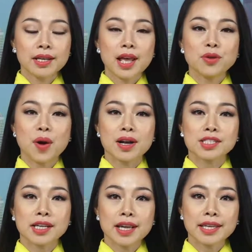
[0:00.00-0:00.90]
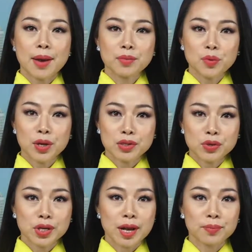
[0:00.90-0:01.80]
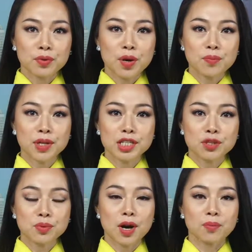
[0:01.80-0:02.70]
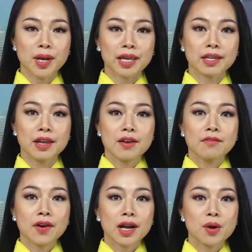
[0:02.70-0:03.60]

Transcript: đe dọa sẽ cắt giảm quyền truy cập của công ty Trung Cộng này vào các